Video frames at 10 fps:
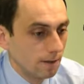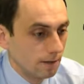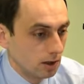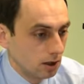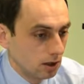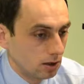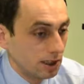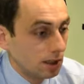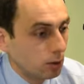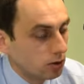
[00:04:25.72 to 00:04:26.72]
e,
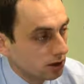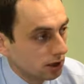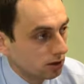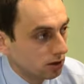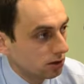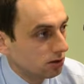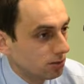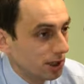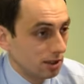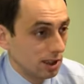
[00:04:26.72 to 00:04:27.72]
jak Polska się
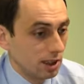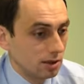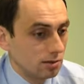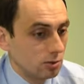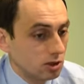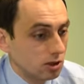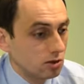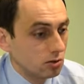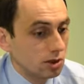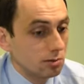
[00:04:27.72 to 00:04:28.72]
zmienia,
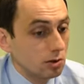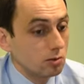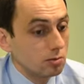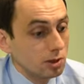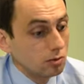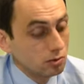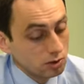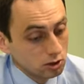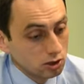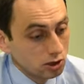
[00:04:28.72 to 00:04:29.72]
modernizuje. Miał, miał
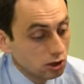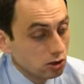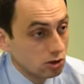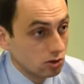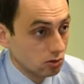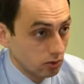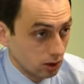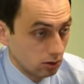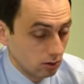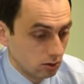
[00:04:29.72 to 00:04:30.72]
też krytyczny
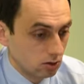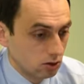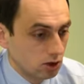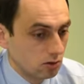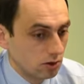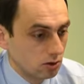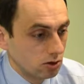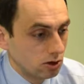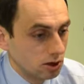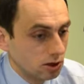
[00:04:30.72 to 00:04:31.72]
stosunek do, do
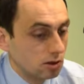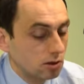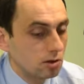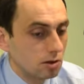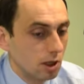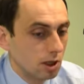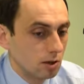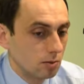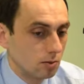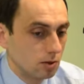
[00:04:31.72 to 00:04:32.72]
rzeczywistości. Nie, nie,
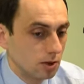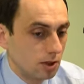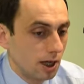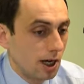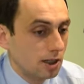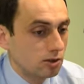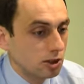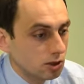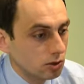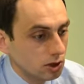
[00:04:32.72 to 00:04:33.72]
E, ale
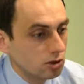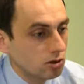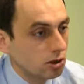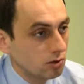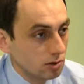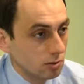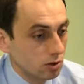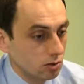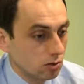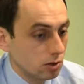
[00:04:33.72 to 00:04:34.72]
cieszył się, że to idzie w tym
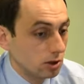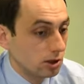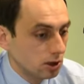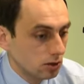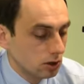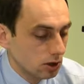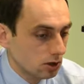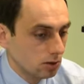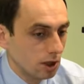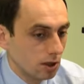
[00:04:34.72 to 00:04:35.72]
kierunku i cieszył się,
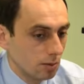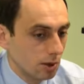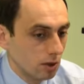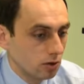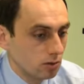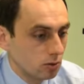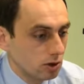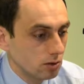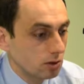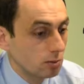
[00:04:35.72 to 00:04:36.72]
że brał w tym
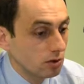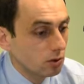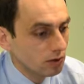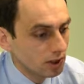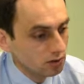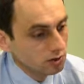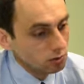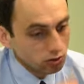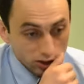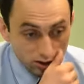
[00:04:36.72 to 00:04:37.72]
udział i było widać w nim
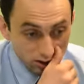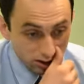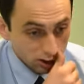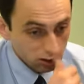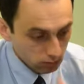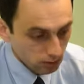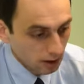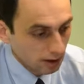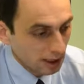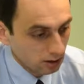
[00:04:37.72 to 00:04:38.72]
codziennie taką
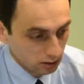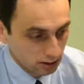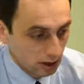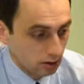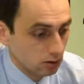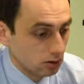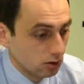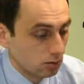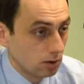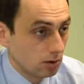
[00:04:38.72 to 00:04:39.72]
radość z tego, co
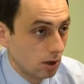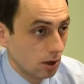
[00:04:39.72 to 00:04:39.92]
robi. A